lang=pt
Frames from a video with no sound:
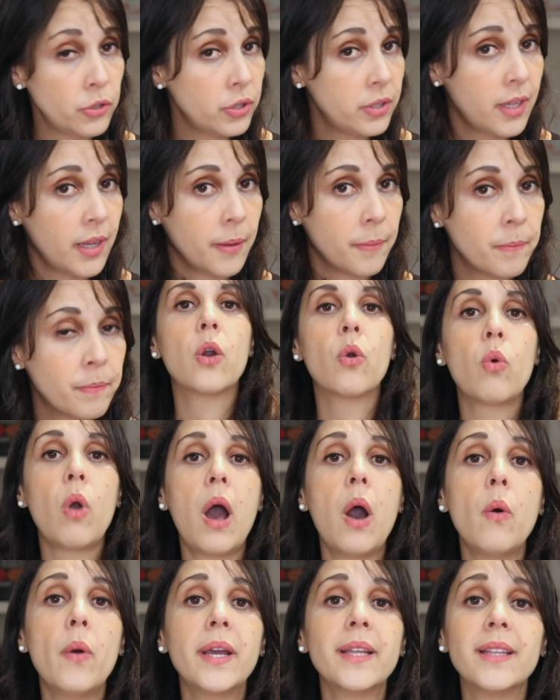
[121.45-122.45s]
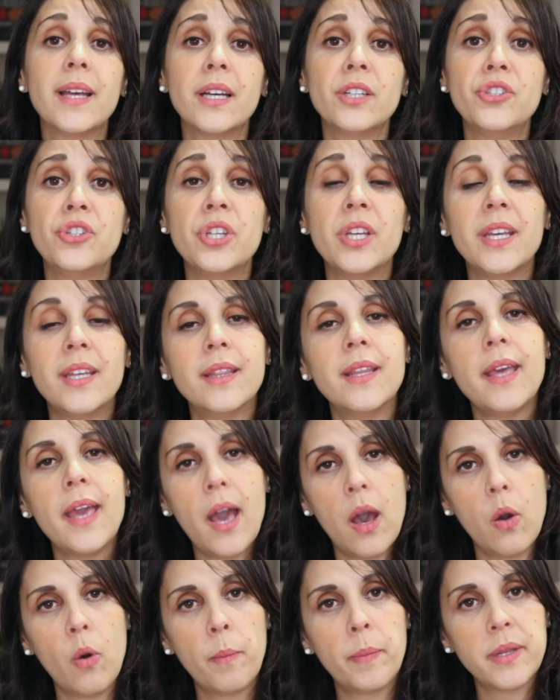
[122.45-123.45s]
ter. Qual a idade
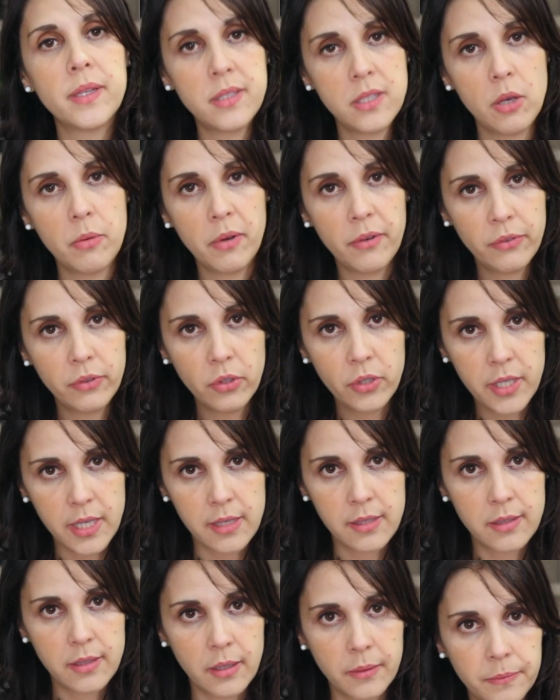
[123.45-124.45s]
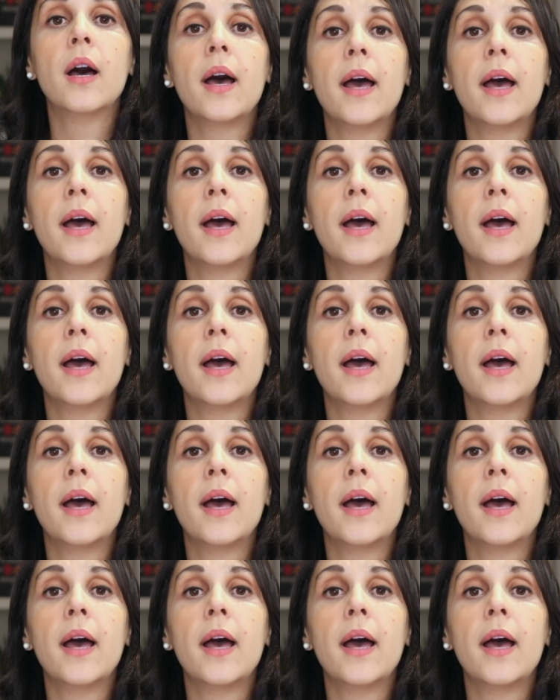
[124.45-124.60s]
ideal para ser uma florista?